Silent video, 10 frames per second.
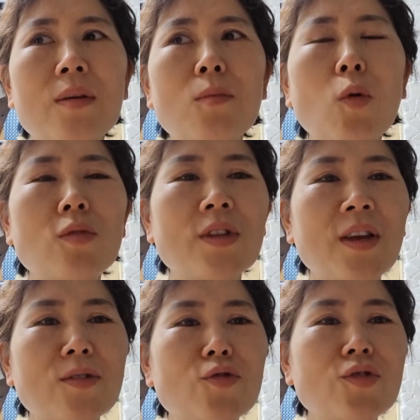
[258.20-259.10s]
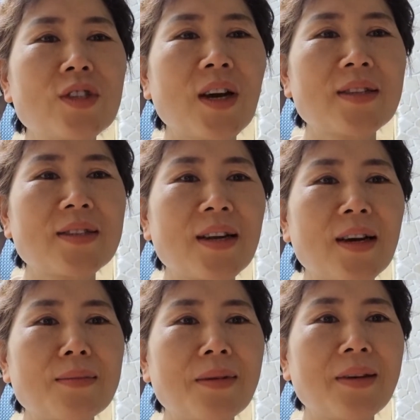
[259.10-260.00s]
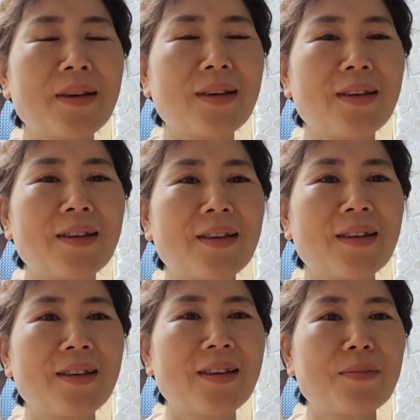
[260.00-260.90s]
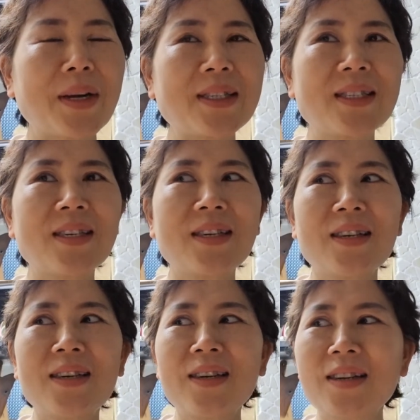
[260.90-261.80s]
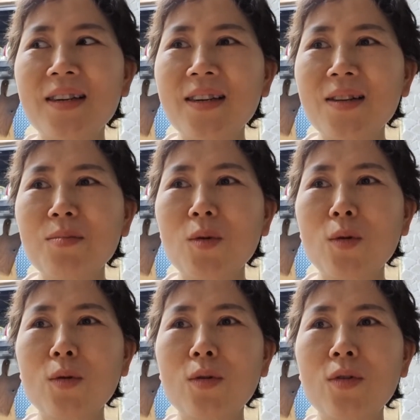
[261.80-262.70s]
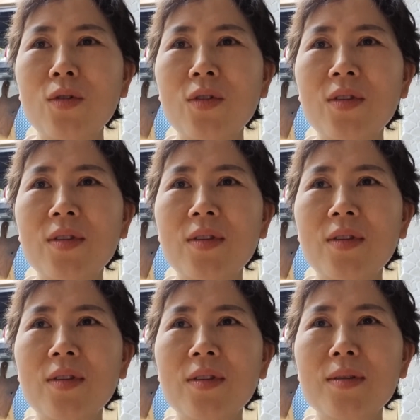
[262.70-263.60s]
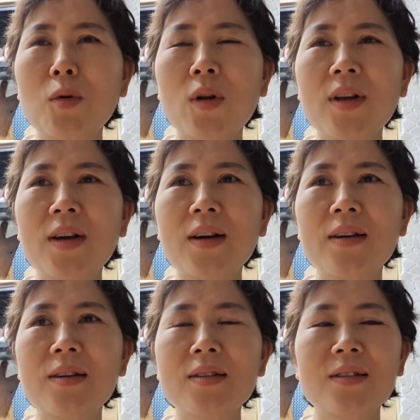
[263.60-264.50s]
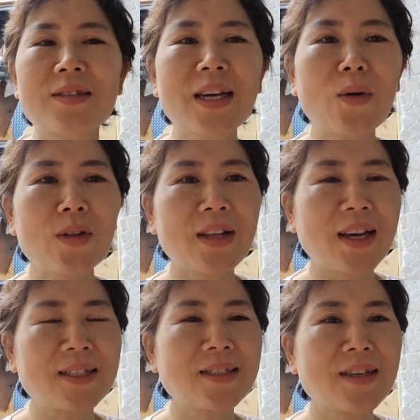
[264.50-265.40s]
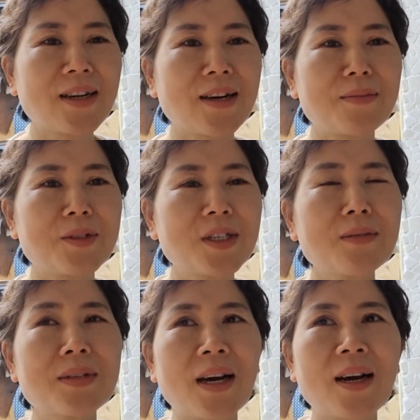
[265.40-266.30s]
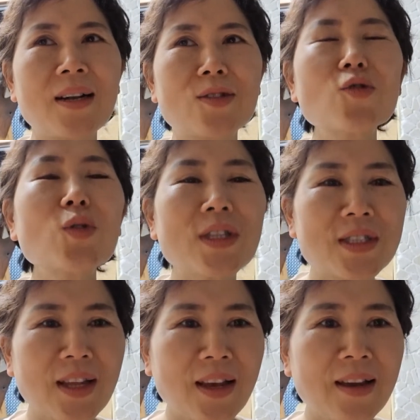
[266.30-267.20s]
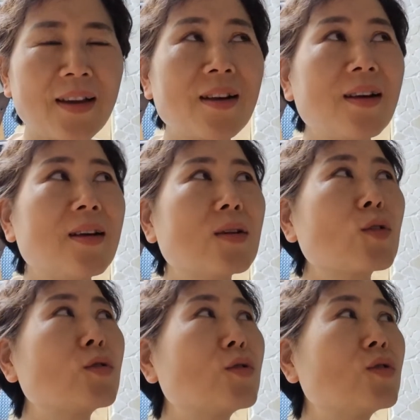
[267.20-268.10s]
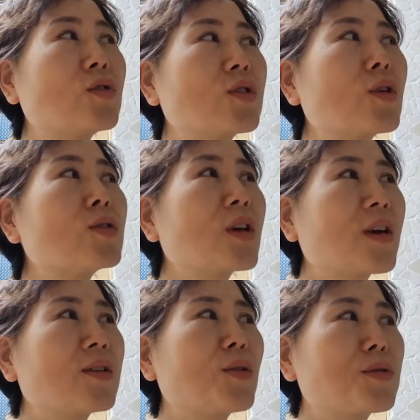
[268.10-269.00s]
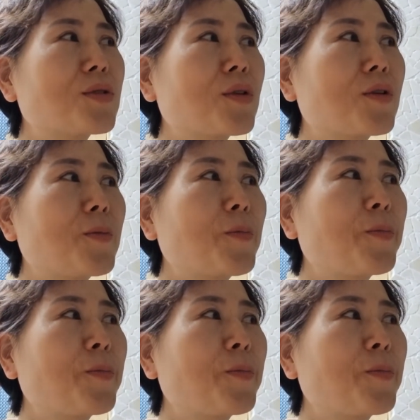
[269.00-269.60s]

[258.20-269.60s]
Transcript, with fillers: 몸을 되게 중시하는 사람이 마치 어, 그 뭐랄까 차원이 낮은 사람 취급을 당할 수도 있는데 저는 그런 생각이 들었어요.